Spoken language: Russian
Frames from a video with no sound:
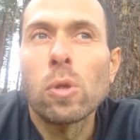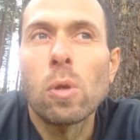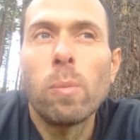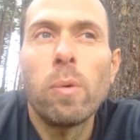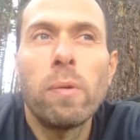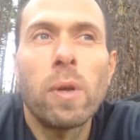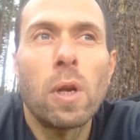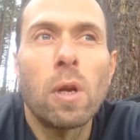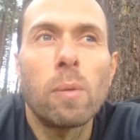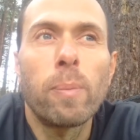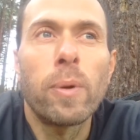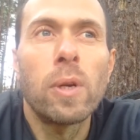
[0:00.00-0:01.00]
чтобы вверх
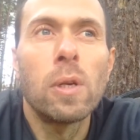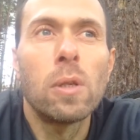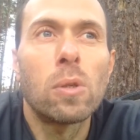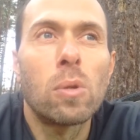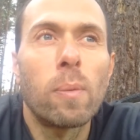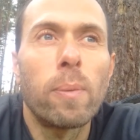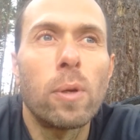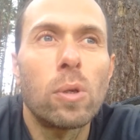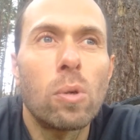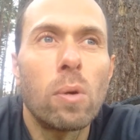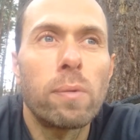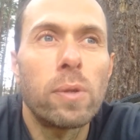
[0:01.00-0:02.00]
отпрыгать, 100
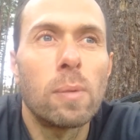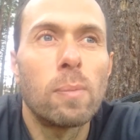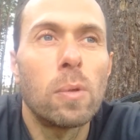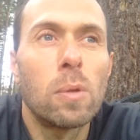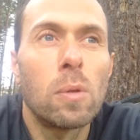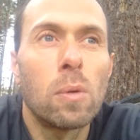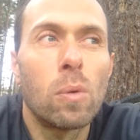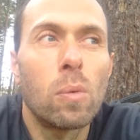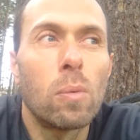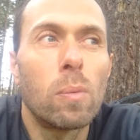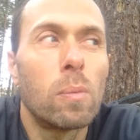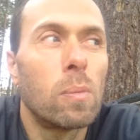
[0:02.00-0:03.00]
прыжков, 7, ну,